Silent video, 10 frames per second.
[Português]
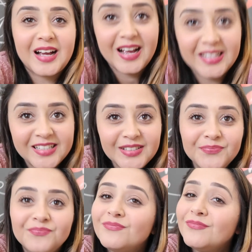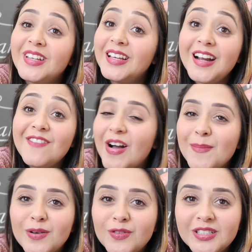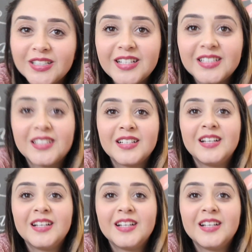caixa e gravar pra vocês.